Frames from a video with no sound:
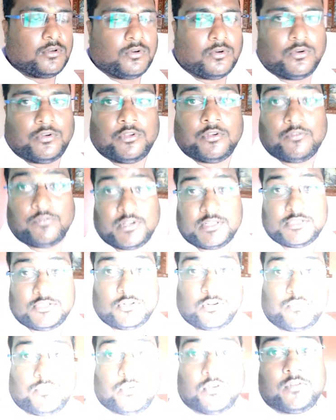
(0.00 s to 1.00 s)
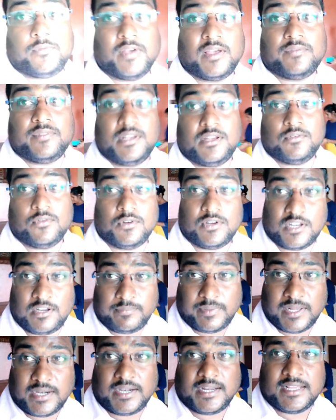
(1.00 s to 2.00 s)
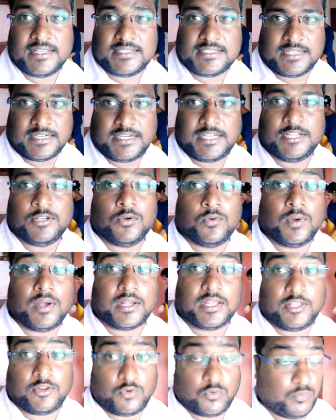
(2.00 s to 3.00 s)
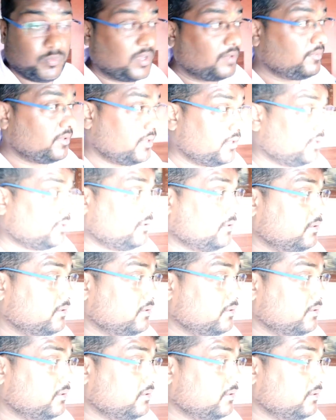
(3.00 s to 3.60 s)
ओयो वन जीरो फोर फाइव थ्री होटल पैराडाइज सिटी गोवा के रूम का मैं